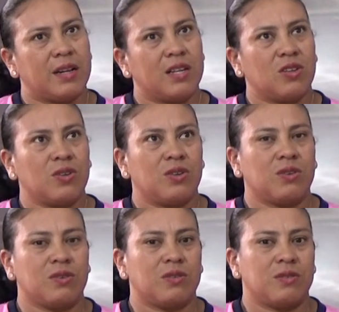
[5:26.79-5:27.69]

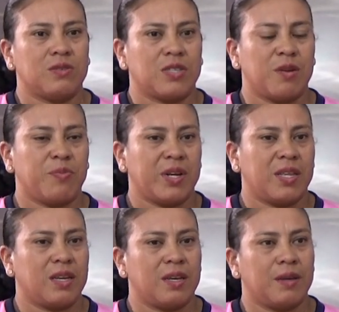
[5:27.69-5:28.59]
trato siempre
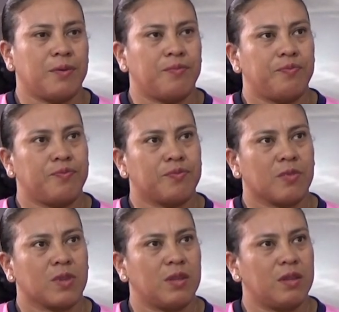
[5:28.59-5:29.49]
de,
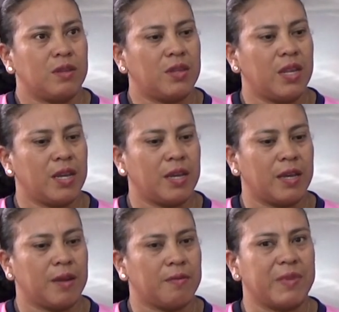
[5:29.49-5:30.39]

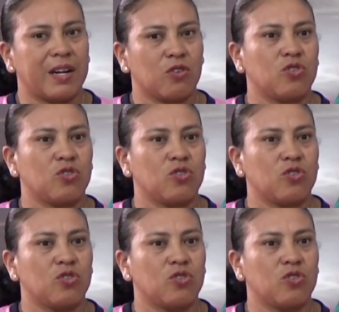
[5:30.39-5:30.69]
de dar